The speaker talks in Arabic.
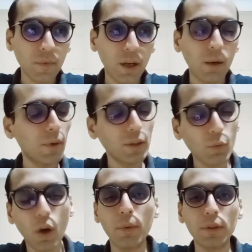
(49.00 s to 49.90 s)
أنا بقيت
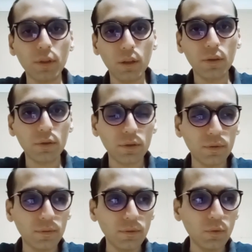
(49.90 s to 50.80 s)
محبط خلاص
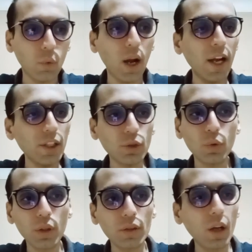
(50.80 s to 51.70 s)
وعايش
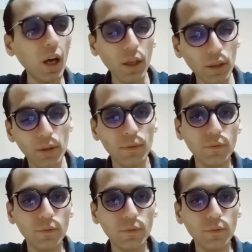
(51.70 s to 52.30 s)
دور الضحية